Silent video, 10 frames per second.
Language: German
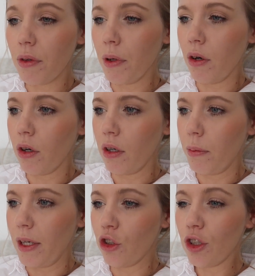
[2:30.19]
Wir
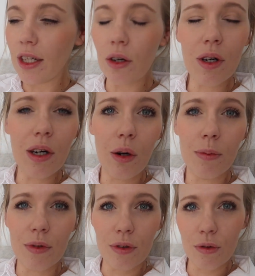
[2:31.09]
brauchen mehr
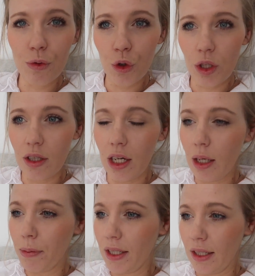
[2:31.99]
Stauraum. Und zwischen den
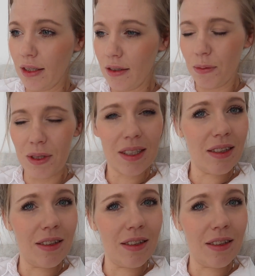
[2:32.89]
Jahren habe ich hier gesessen und gesagt,